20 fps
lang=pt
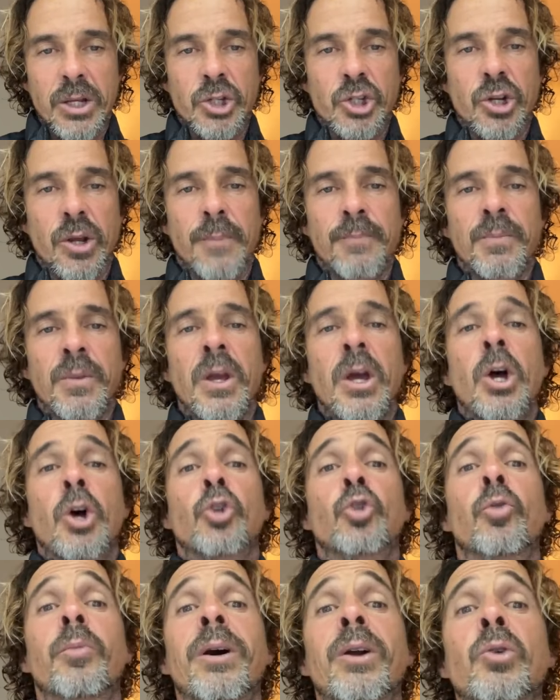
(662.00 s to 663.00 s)
prancha.
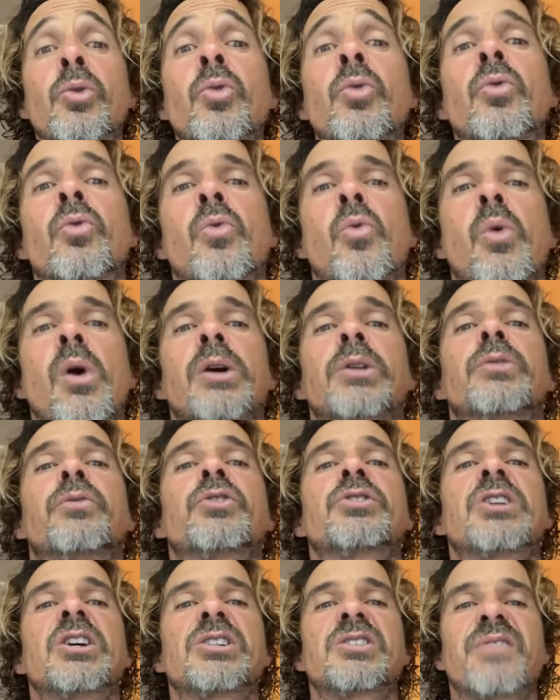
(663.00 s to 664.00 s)
Número um, quando
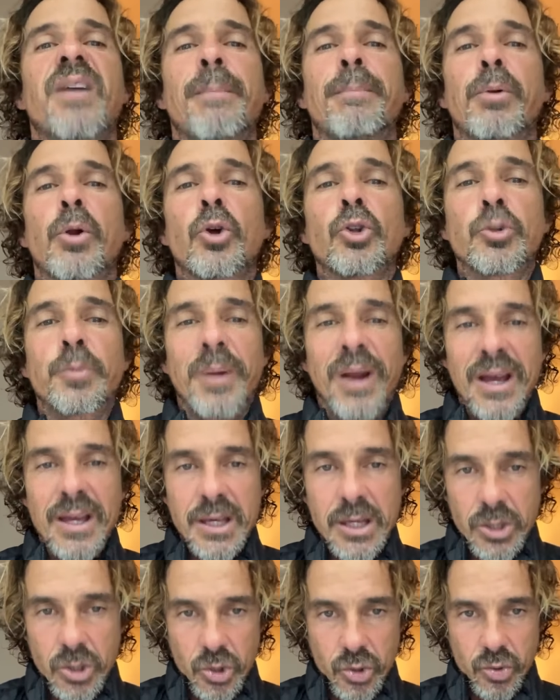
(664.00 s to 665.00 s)
você estiver pronto para
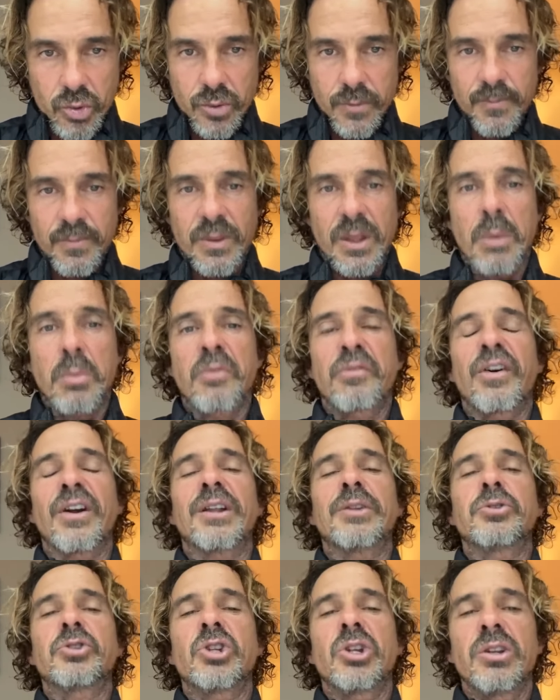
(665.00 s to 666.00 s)
isso. Estamos
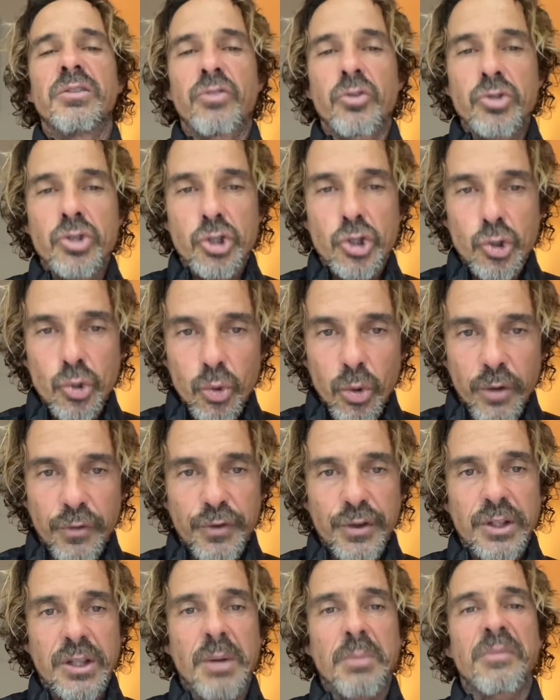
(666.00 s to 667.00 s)
falando de nível de
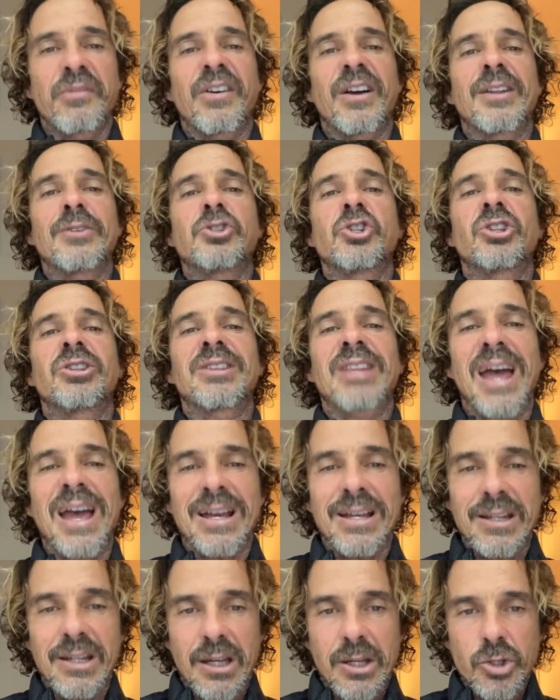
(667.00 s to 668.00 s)
surf, estamos falando de
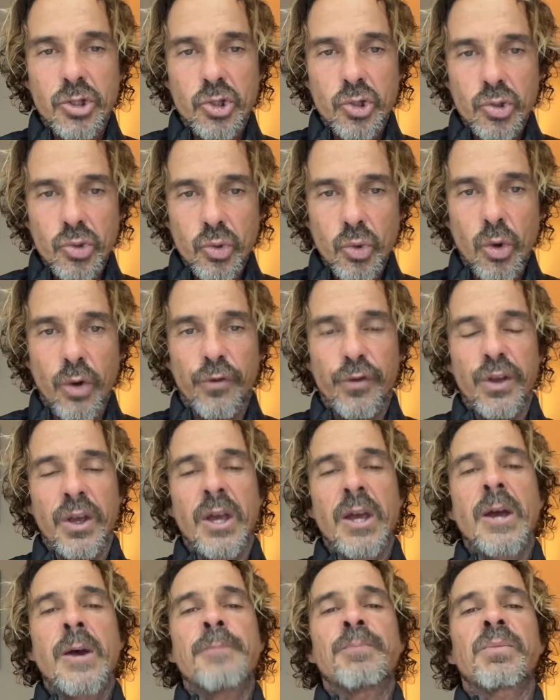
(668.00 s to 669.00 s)
técnica de surf,
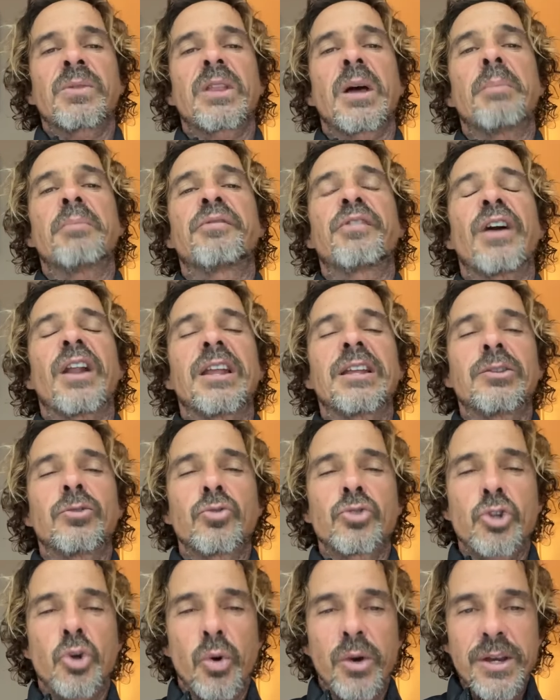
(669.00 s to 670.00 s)
estamos
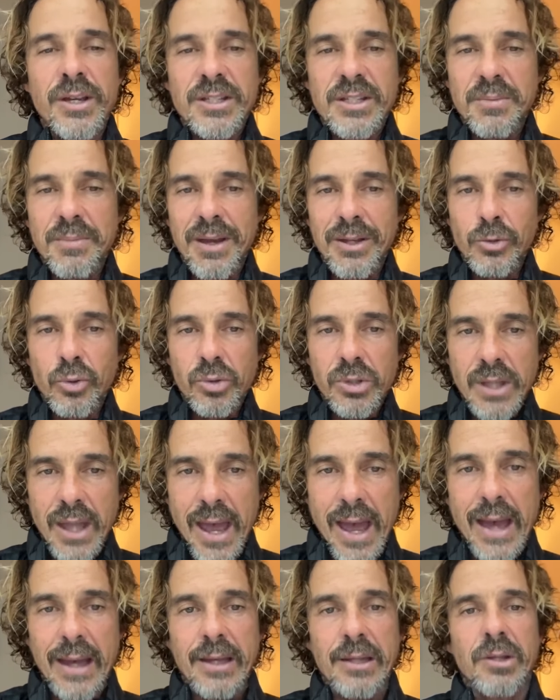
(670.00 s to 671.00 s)
falando de conhecimento
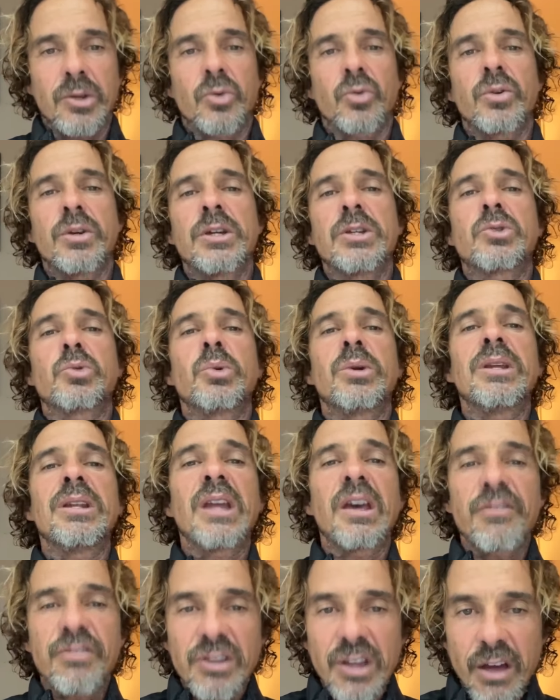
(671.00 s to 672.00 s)
técnico. Isso
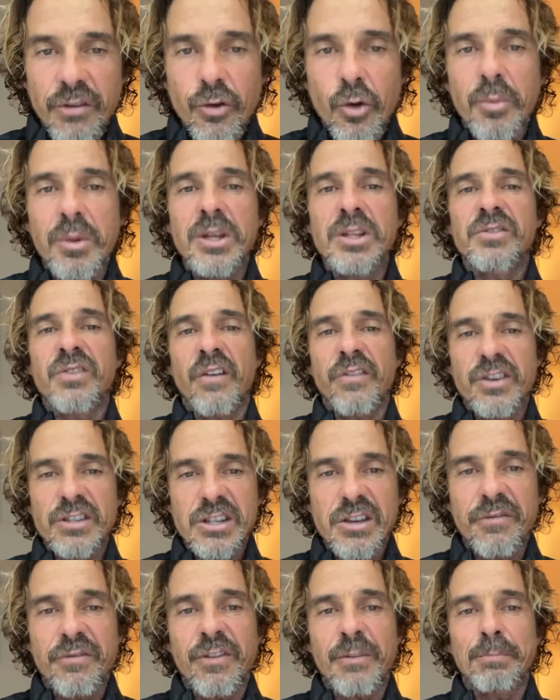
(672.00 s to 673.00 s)
inevitavelmente vai
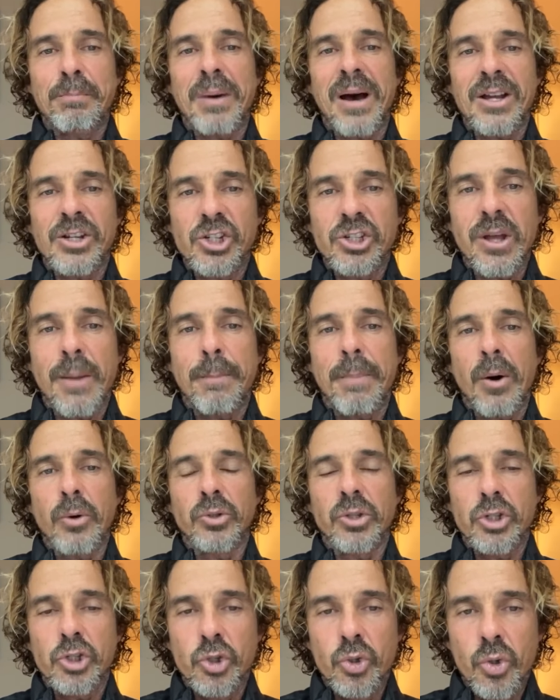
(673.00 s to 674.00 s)
fazer parte da
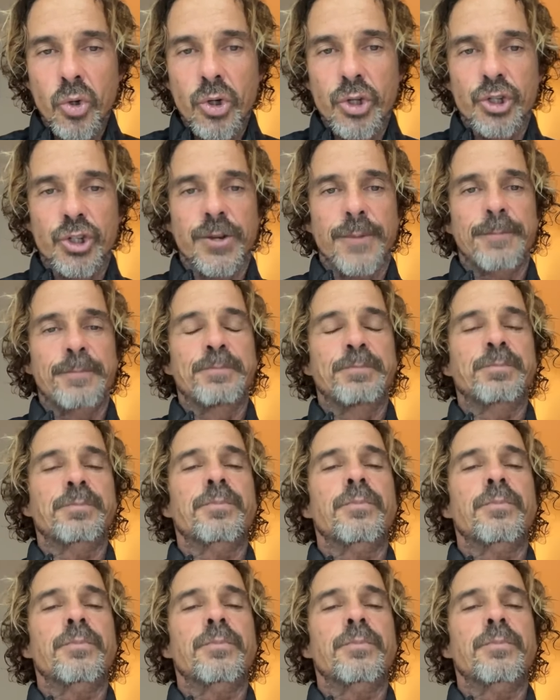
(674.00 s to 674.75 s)
pauta de hoje.